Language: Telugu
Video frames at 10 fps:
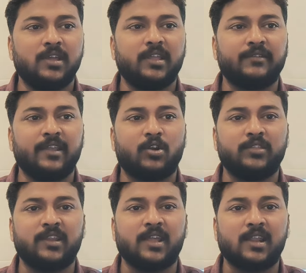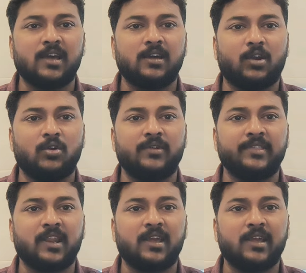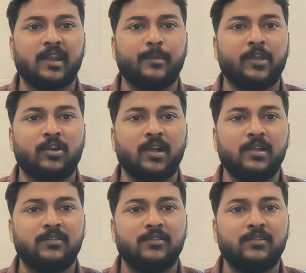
ఇరవై రెండు దినార్ల రెండు వందల ఎనభై ఒక